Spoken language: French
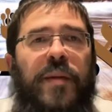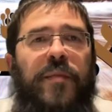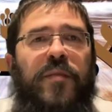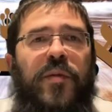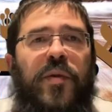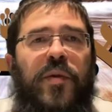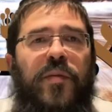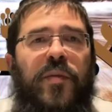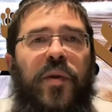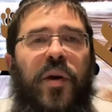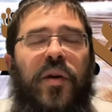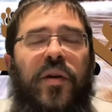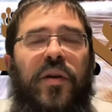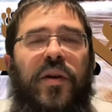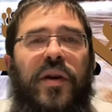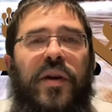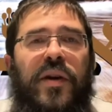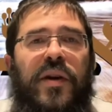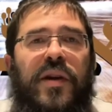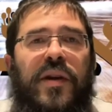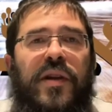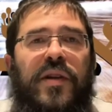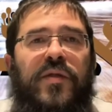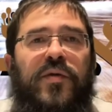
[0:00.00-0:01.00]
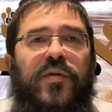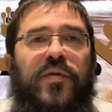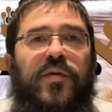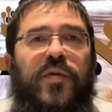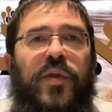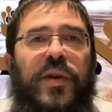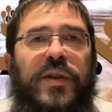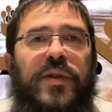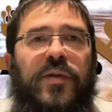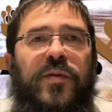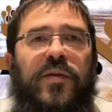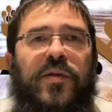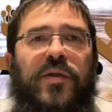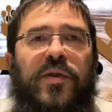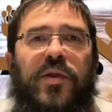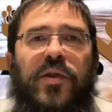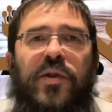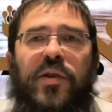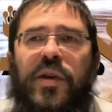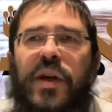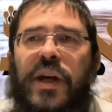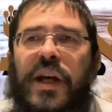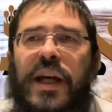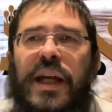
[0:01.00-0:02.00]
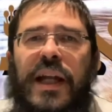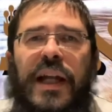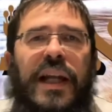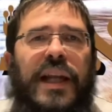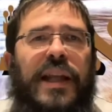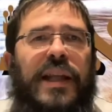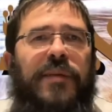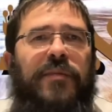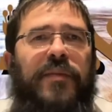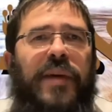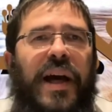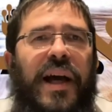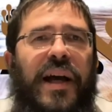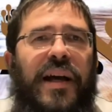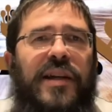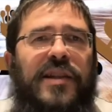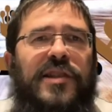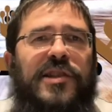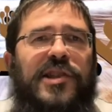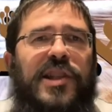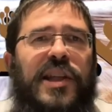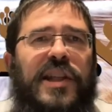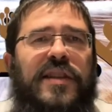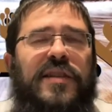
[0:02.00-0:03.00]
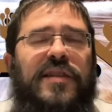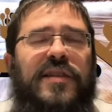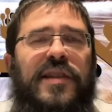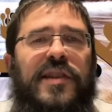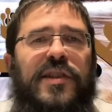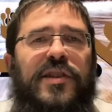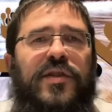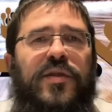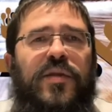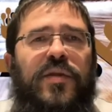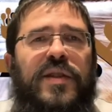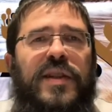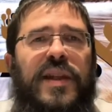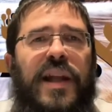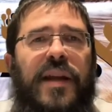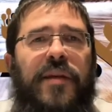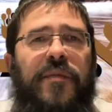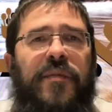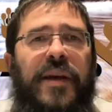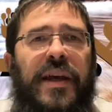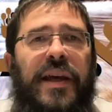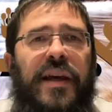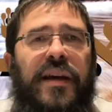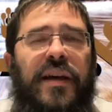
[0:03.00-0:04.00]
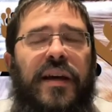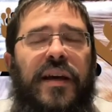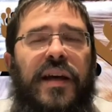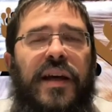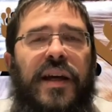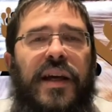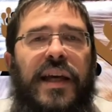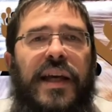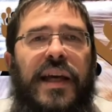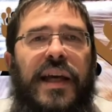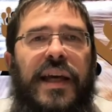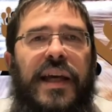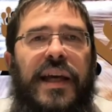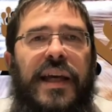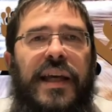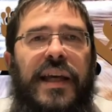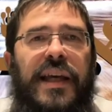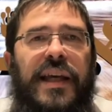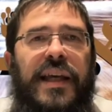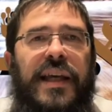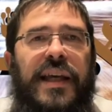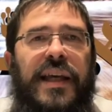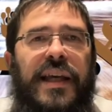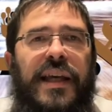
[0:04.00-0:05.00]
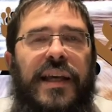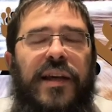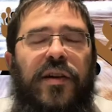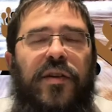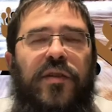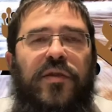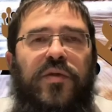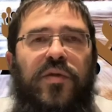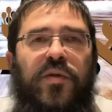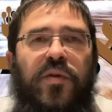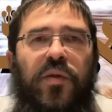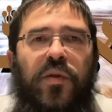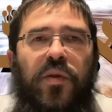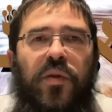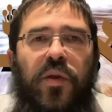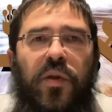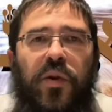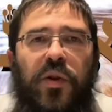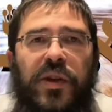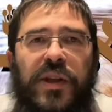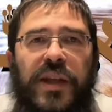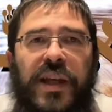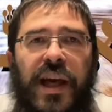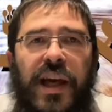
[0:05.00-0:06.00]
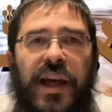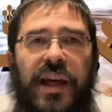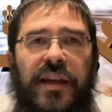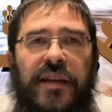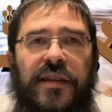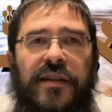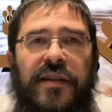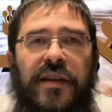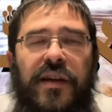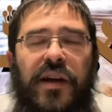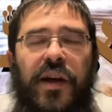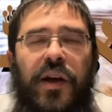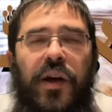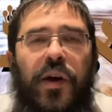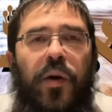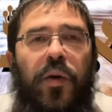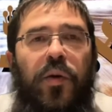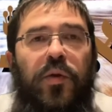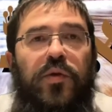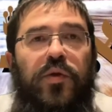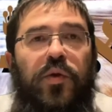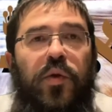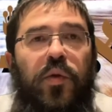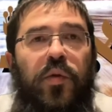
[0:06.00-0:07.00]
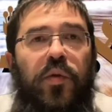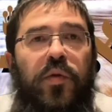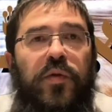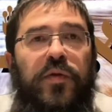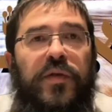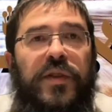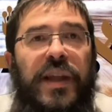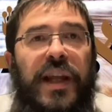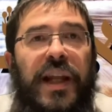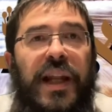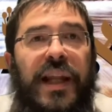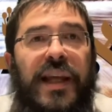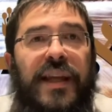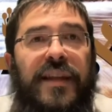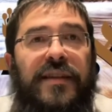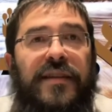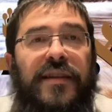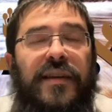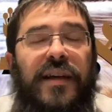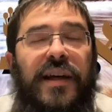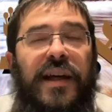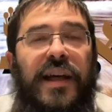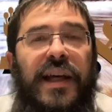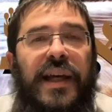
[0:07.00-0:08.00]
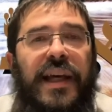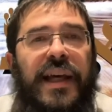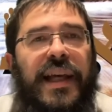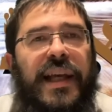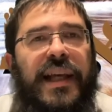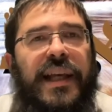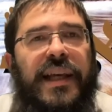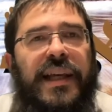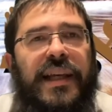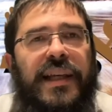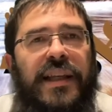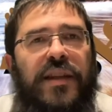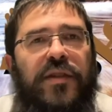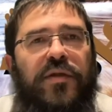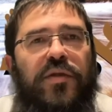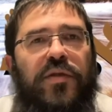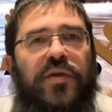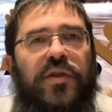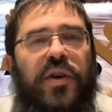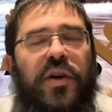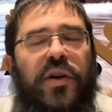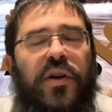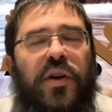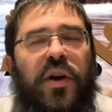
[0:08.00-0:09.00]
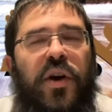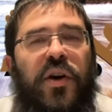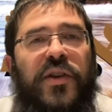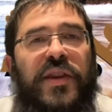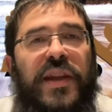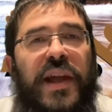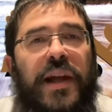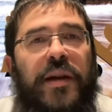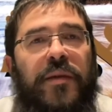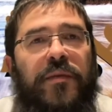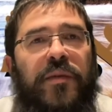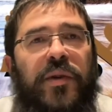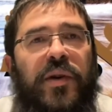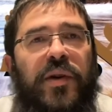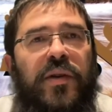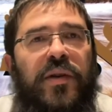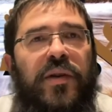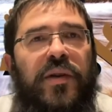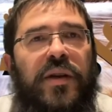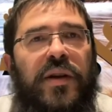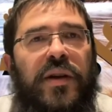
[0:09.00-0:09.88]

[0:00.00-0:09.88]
moment, nous voyons que les marins jettent des choses à la mer, et quand on regarde, on trouve des lettres écrites dedans en allemand.